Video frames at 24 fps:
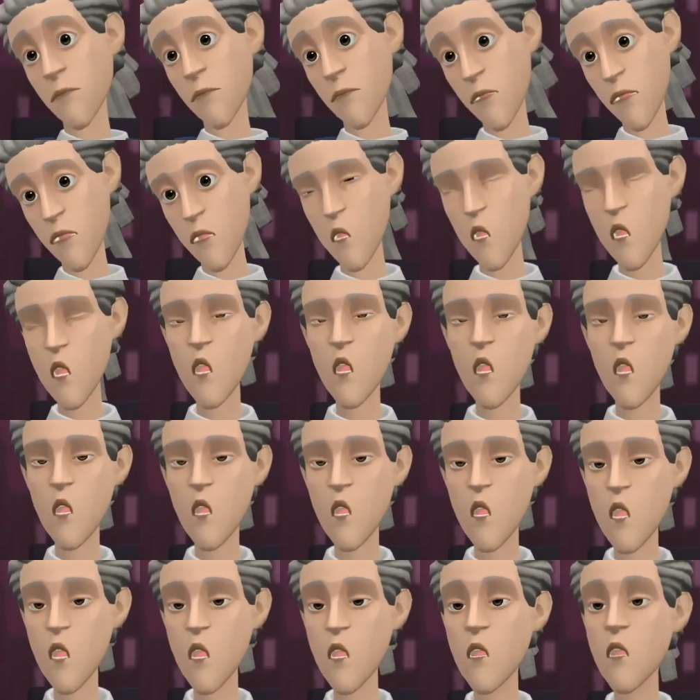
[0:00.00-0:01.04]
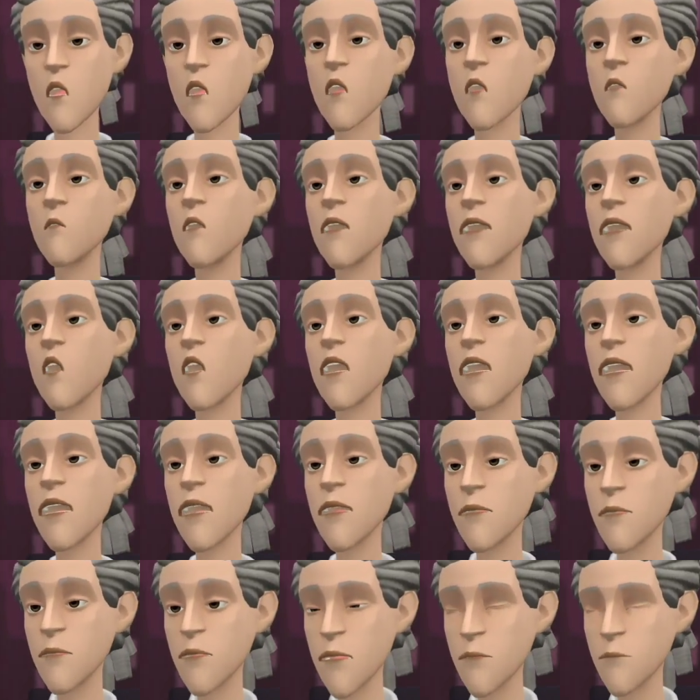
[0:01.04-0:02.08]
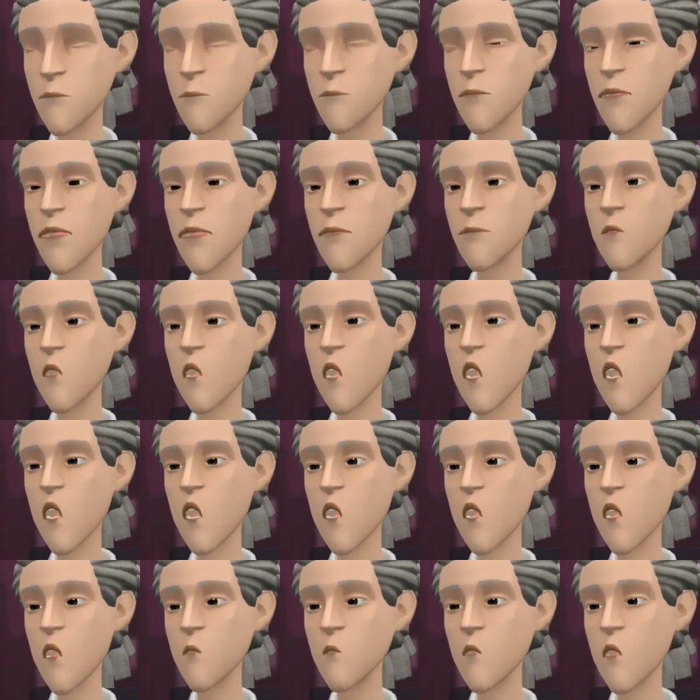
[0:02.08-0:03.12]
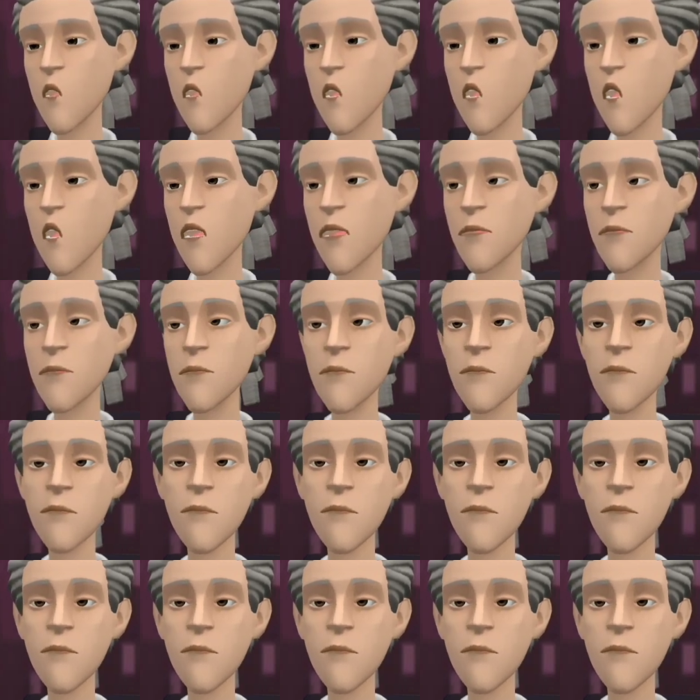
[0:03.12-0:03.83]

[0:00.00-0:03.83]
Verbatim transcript: Lalu bagaimana caranya dok agar jerawat kita hilang?